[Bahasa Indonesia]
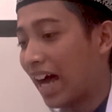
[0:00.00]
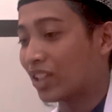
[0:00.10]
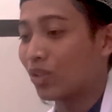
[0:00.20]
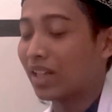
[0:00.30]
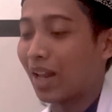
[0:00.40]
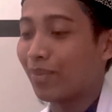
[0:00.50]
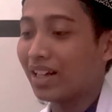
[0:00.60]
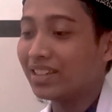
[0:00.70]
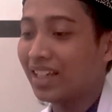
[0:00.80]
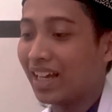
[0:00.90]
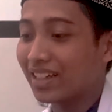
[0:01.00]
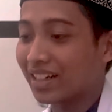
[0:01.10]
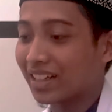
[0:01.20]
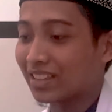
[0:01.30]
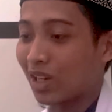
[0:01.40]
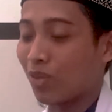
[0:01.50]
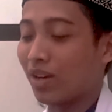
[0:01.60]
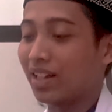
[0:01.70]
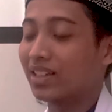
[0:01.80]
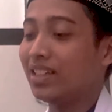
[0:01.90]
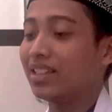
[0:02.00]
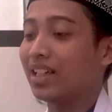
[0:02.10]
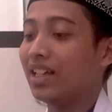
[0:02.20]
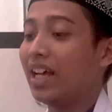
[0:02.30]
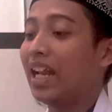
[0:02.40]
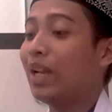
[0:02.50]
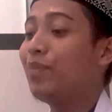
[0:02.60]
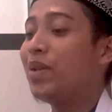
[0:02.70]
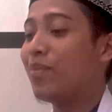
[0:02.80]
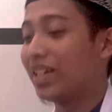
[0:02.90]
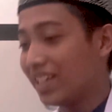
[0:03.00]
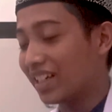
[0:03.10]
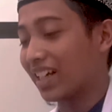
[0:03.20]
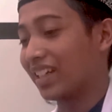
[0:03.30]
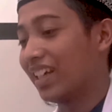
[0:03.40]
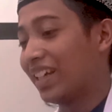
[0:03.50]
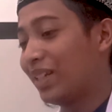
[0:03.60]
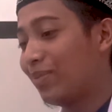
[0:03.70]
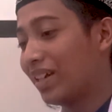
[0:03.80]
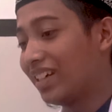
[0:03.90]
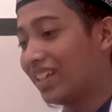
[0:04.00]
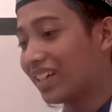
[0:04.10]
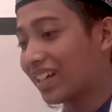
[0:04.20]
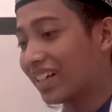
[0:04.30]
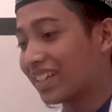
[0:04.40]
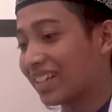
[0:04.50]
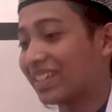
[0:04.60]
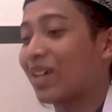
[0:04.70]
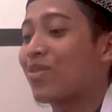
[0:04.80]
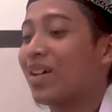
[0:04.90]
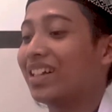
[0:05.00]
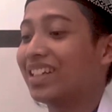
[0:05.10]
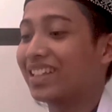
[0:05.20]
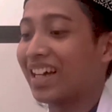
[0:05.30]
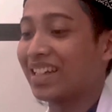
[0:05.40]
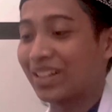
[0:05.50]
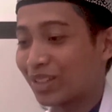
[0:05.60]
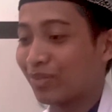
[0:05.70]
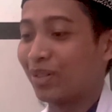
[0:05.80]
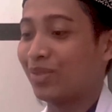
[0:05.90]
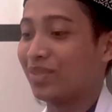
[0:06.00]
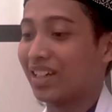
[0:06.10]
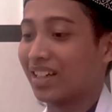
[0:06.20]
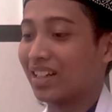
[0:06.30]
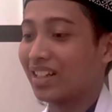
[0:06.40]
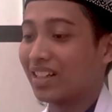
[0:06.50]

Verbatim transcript: atau dalam arti agar ketakwaan kita lebih meningkat dibandingkan ketakwaan kita yang sebelumnya.